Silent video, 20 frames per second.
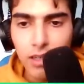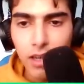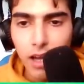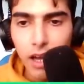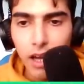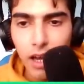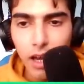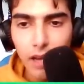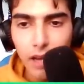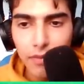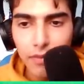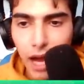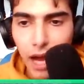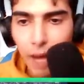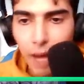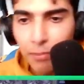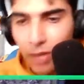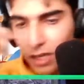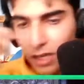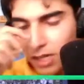äh, wir
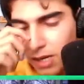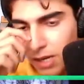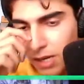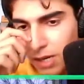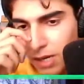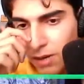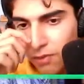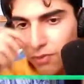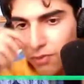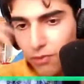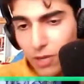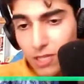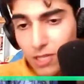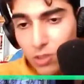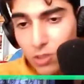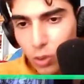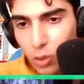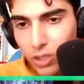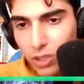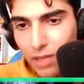haben dann die
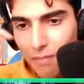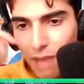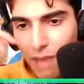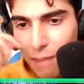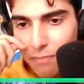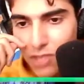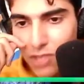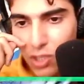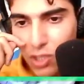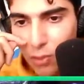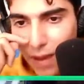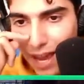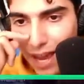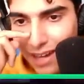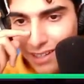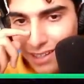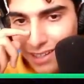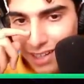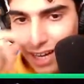versucht, die Map zu beenden,